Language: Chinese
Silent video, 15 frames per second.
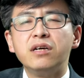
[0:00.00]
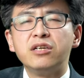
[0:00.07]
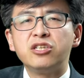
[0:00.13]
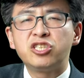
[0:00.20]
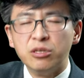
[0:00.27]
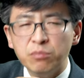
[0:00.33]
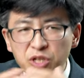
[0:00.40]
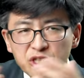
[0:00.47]

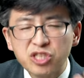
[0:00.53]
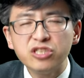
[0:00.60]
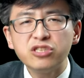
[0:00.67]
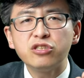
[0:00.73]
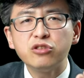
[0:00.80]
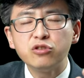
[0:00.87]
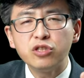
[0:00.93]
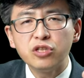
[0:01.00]
什么事
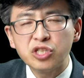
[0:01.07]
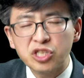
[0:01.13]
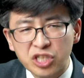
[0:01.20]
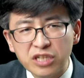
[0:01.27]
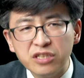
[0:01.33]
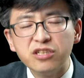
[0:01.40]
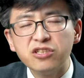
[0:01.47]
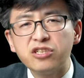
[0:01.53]
情的
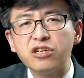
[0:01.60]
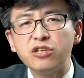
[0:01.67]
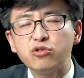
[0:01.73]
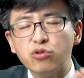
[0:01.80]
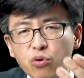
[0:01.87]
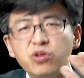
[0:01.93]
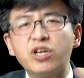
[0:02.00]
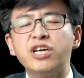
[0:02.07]
神的事儿
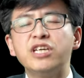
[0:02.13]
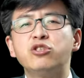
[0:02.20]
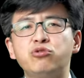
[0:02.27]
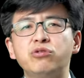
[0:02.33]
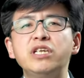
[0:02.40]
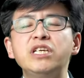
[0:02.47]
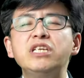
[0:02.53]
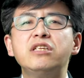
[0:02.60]
都可以
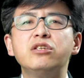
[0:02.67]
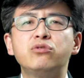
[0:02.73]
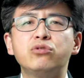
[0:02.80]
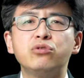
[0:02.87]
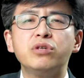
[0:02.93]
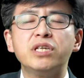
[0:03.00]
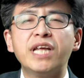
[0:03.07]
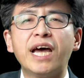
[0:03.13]
随意的去
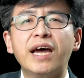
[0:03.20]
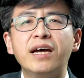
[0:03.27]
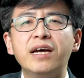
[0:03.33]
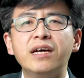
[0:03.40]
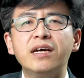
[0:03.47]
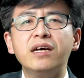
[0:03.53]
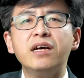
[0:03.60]
对待。